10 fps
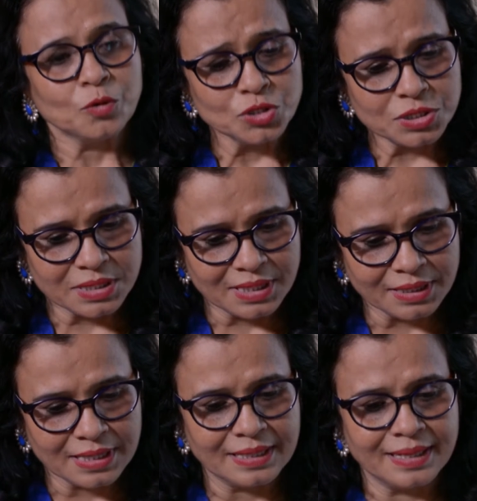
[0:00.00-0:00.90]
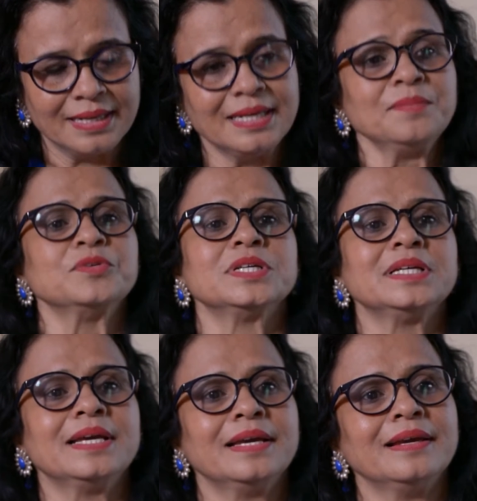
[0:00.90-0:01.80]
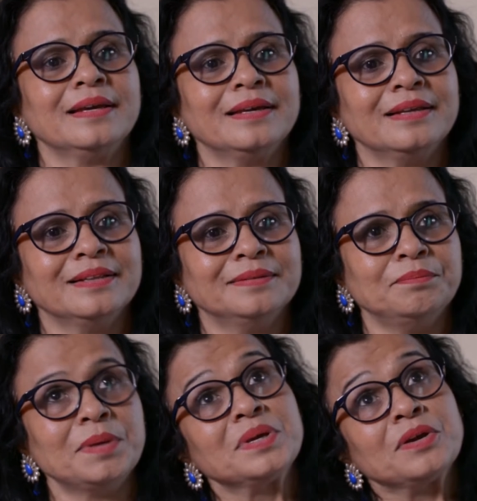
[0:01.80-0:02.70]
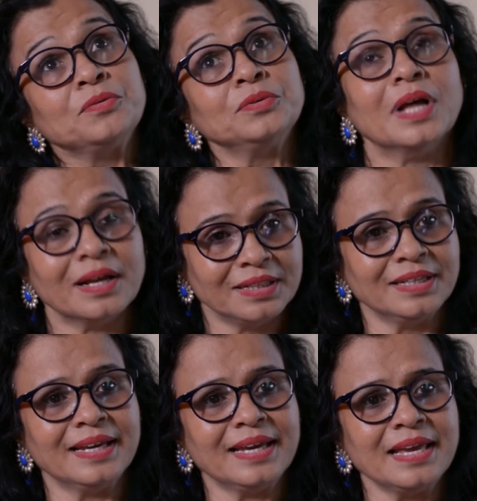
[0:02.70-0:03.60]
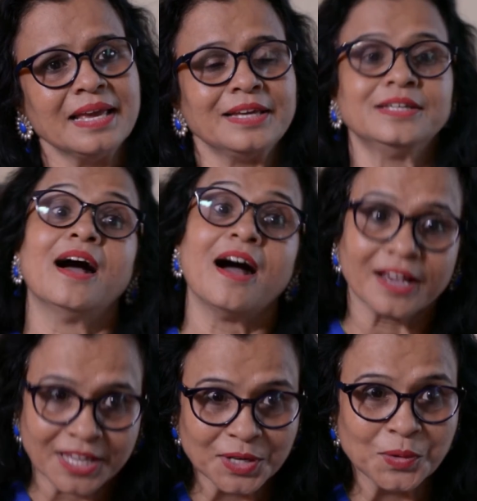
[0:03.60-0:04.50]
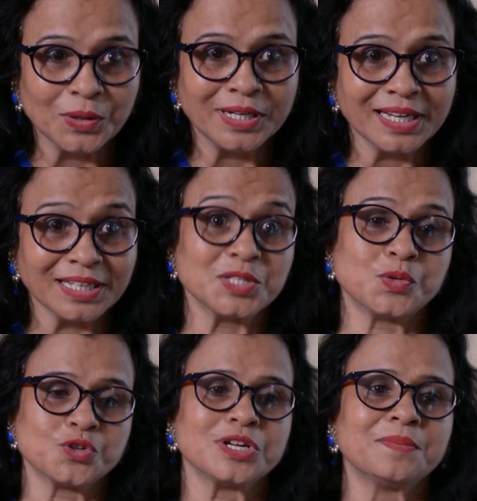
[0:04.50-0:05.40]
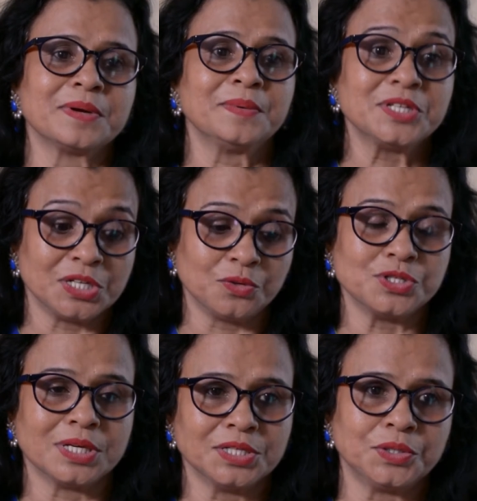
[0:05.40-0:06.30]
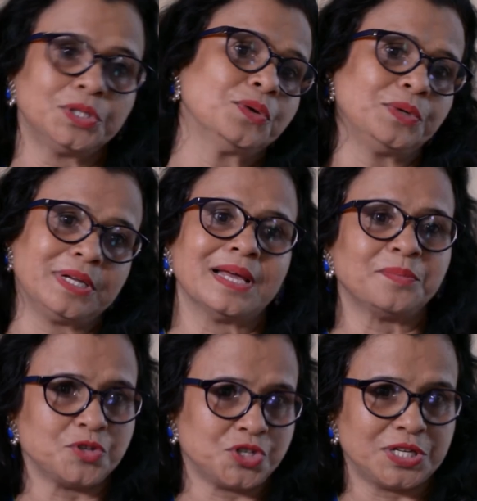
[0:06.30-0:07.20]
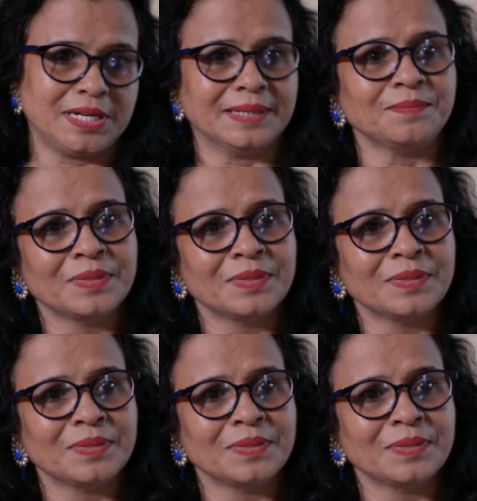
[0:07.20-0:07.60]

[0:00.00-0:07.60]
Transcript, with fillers: उस लड़की ने ही मुझे ये मैं भी कहूँ दान दिया है या आंखें खोलिए कि सोशल वर्क में जिनको ज़्यादा ज़रूरत है उनके लिए आप कुछ करिए